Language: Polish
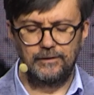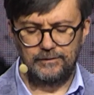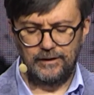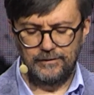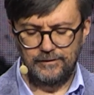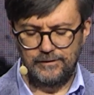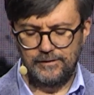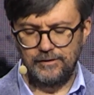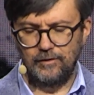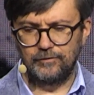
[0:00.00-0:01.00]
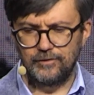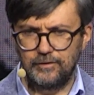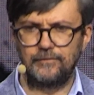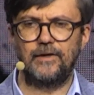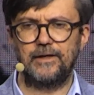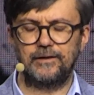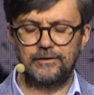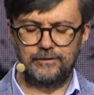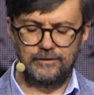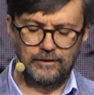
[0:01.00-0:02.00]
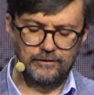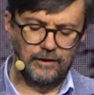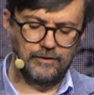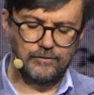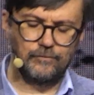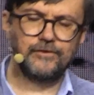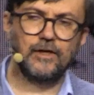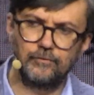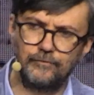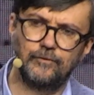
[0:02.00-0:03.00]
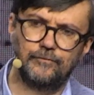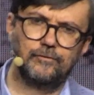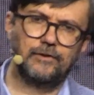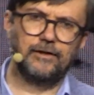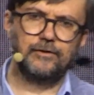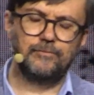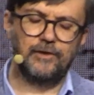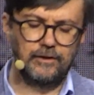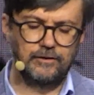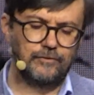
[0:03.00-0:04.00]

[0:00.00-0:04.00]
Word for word: tradycji odczytywania tych te tekstów zarówno w judaizmie, jak i w